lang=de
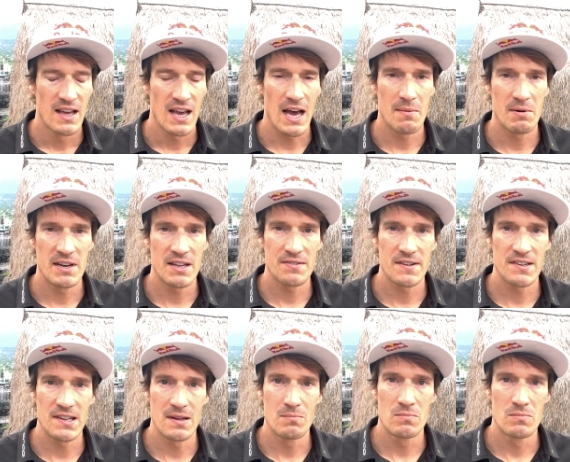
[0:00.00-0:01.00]
Aber das, was
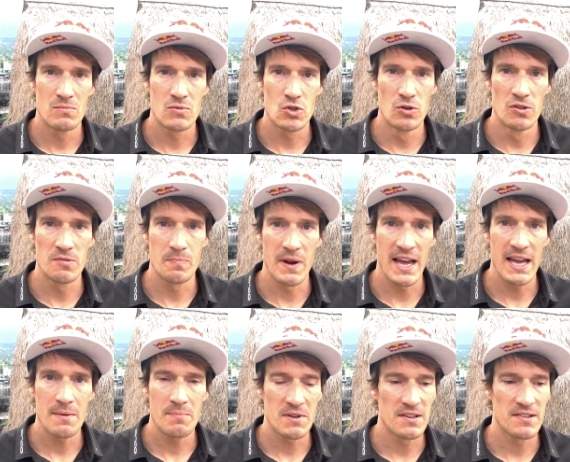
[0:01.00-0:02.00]
am Schluss bleibt,